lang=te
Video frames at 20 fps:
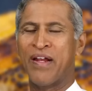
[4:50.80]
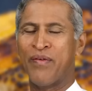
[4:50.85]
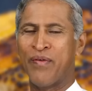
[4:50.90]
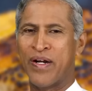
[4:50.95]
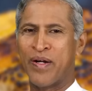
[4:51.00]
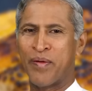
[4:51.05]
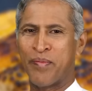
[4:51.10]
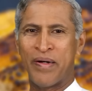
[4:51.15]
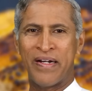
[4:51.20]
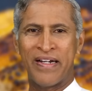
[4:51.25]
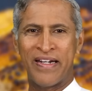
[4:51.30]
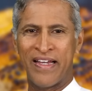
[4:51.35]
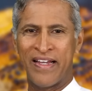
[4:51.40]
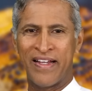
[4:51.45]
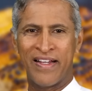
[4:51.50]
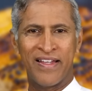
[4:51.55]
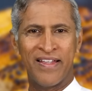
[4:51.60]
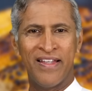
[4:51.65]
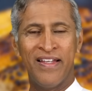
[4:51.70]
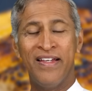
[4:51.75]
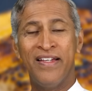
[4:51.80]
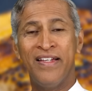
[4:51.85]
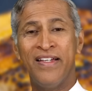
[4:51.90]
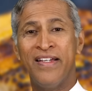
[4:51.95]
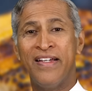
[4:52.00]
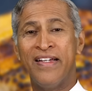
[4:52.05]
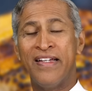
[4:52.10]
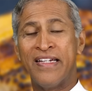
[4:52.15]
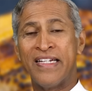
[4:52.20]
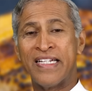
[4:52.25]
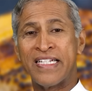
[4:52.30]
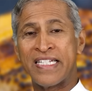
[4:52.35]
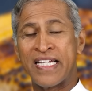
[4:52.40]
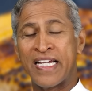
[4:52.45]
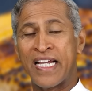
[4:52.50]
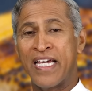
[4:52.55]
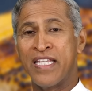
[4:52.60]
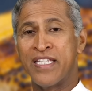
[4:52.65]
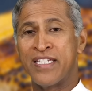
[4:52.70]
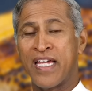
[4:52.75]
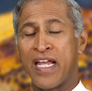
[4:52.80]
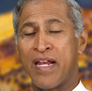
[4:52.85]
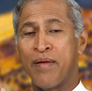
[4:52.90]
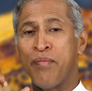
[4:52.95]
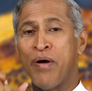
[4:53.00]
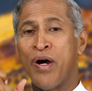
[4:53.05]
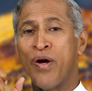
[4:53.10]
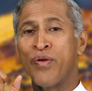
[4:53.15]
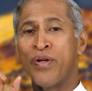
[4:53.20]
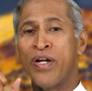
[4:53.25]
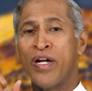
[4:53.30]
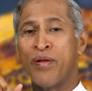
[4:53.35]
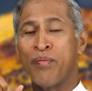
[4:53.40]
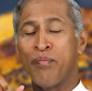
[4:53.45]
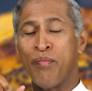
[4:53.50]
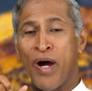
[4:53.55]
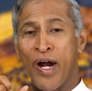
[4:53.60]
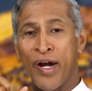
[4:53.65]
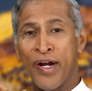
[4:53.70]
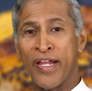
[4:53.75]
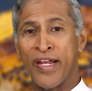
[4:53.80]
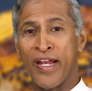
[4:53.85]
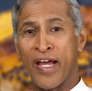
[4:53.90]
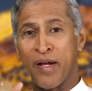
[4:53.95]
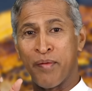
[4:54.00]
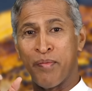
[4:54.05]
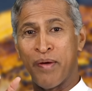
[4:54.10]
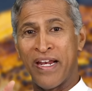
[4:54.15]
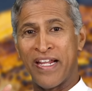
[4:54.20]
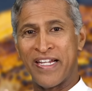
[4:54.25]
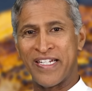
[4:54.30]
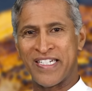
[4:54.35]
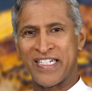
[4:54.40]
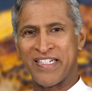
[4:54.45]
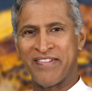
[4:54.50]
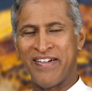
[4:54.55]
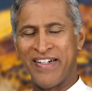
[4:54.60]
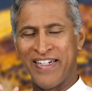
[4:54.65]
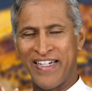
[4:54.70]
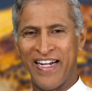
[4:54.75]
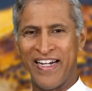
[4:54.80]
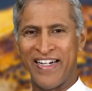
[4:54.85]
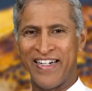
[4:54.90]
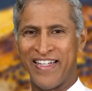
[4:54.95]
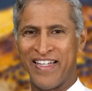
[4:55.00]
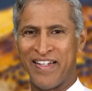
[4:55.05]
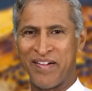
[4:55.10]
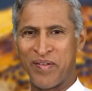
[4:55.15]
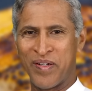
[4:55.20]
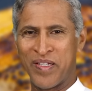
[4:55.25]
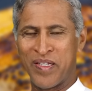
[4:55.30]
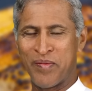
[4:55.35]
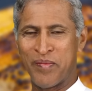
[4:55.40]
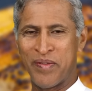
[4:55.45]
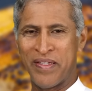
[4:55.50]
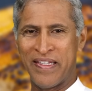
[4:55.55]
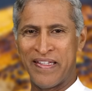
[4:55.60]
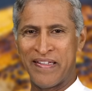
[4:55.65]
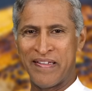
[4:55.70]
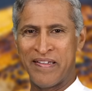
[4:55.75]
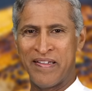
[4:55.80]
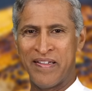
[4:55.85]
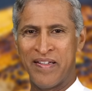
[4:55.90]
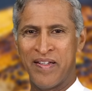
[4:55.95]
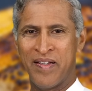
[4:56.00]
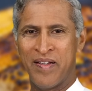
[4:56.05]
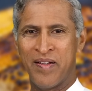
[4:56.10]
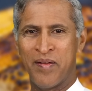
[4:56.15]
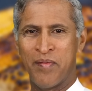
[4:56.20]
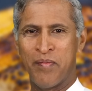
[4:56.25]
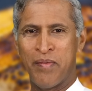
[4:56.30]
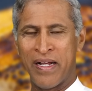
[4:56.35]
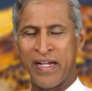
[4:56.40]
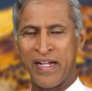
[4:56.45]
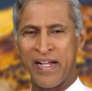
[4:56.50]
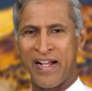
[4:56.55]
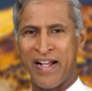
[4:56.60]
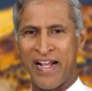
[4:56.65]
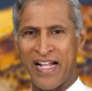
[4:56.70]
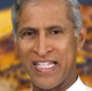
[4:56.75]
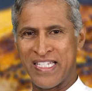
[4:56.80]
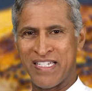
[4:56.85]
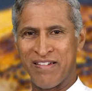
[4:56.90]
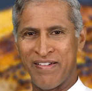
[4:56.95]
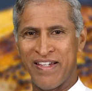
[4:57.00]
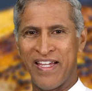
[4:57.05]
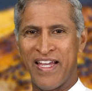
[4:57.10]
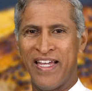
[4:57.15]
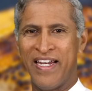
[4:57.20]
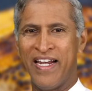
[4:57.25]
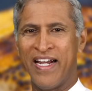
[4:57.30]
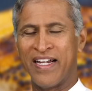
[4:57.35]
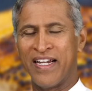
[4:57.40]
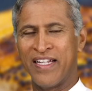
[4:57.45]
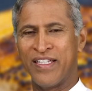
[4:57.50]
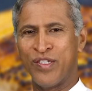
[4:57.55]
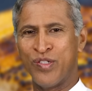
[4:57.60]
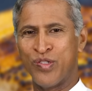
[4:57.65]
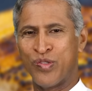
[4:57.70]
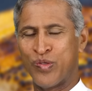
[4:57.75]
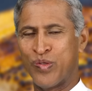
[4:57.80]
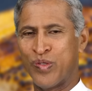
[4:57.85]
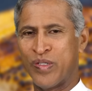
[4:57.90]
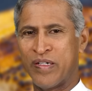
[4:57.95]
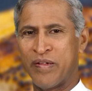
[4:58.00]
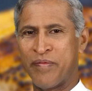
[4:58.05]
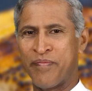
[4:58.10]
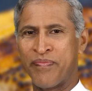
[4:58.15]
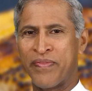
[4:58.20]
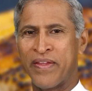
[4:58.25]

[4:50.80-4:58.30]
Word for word: అలవాటు పడ్డాం కదా నిజంగా అది చాలా బాగున్నట్టు మాడే నాకు భలే ఇష్టం అండి అంటారు కొంతమంది బాగా కాల్చవయ్యా అని అట్లా తీసుకుంటాం